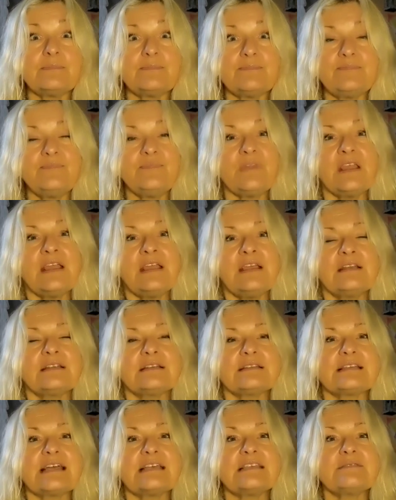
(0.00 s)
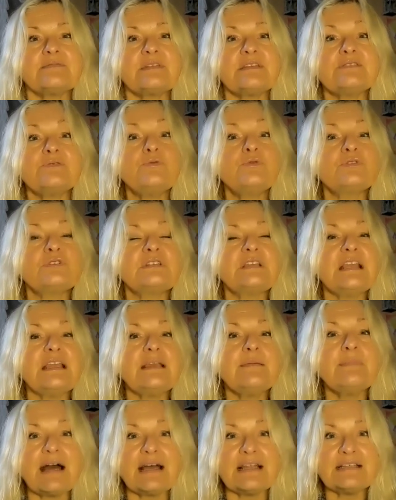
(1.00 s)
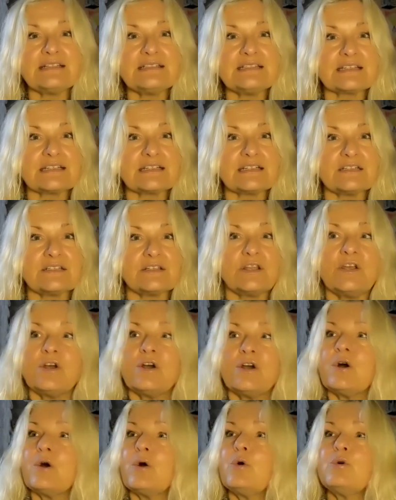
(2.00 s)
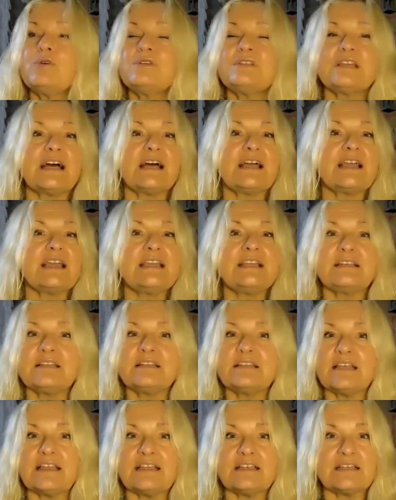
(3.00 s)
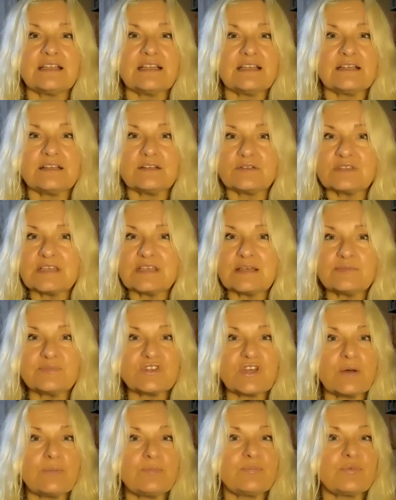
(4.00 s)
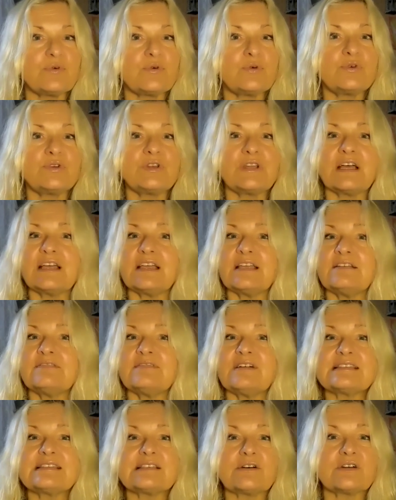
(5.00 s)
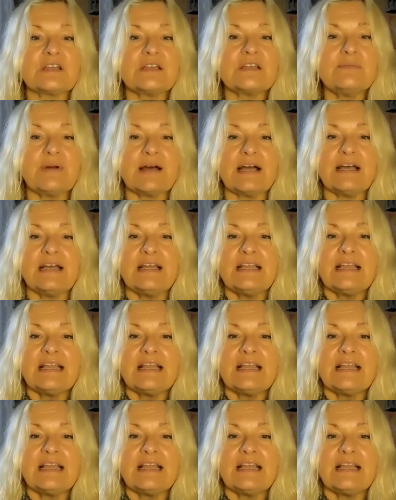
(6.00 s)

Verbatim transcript: Hm? Das heißt, wir suchten im anderen oder in, in, in unserem Job oder in was auch immer